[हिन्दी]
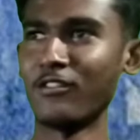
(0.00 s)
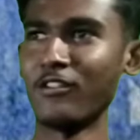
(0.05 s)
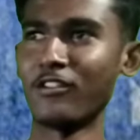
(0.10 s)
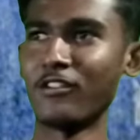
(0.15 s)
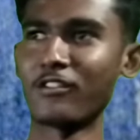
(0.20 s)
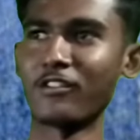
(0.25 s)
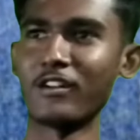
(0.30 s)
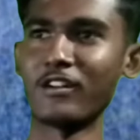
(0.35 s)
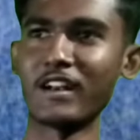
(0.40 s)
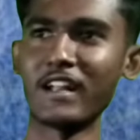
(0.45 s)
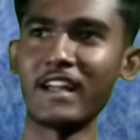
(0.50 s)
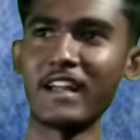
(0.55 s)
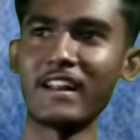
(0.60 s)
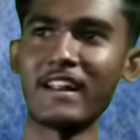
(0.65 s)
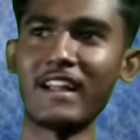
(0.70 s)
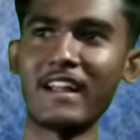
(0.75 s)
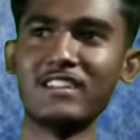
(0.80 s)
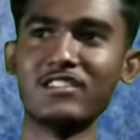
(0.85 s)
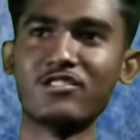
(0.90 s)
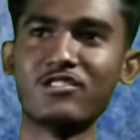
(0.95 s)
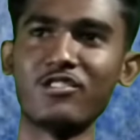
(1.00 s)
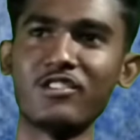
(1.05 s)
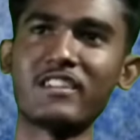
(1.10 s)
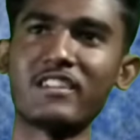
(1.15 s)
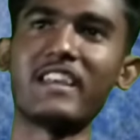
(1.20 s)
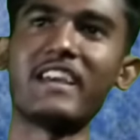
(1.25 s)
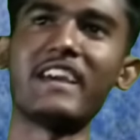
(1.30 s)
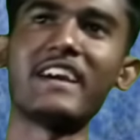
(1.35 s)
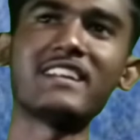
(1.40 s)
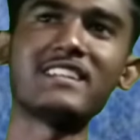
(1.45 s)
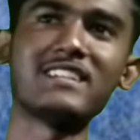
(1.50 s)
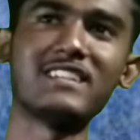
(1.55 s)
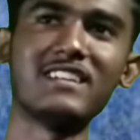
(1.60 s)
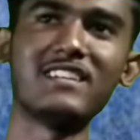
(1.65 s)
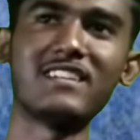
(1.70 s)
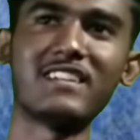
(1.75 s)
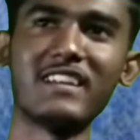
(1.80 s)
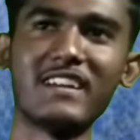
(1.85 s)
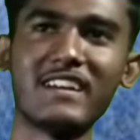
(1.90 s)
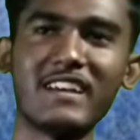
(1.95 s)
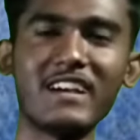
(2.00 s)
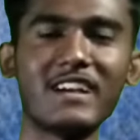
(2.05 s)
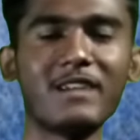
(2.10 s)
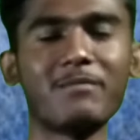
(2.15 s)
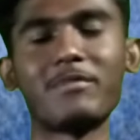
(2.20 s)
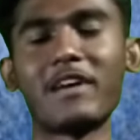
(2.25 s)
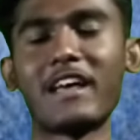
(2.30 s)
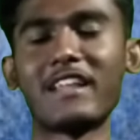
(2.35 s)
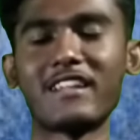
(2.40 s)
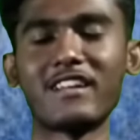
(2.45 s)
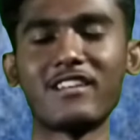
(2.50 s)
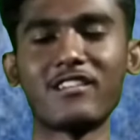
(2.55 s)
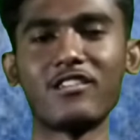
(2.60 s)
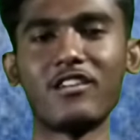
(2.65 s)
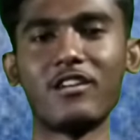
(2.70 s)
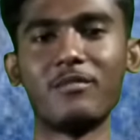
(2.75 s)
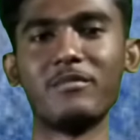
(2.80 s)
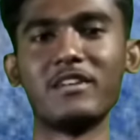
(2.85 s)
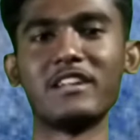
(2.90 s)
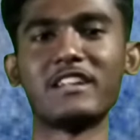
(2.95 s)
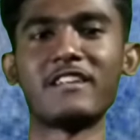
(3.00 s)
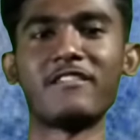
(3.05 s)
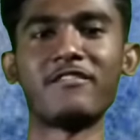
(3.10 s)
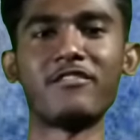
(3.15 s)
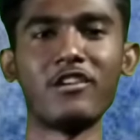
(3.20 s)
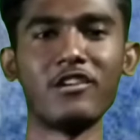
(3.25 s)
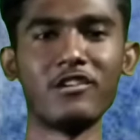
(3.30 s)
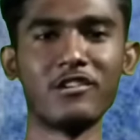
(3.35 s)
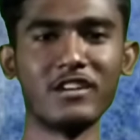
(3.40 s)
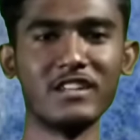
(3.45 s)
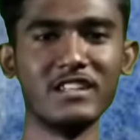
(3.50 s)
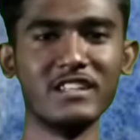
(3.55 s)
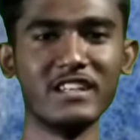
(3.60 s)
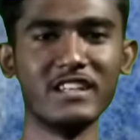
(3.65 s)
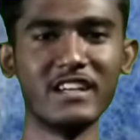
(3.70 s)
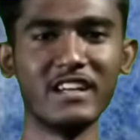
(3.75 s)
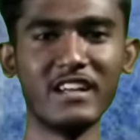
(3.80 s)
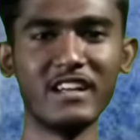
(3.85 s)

उन लोगों ने रेंचो से एक चीज़ सीखी कि पैसन को हमेशा फॉलो करें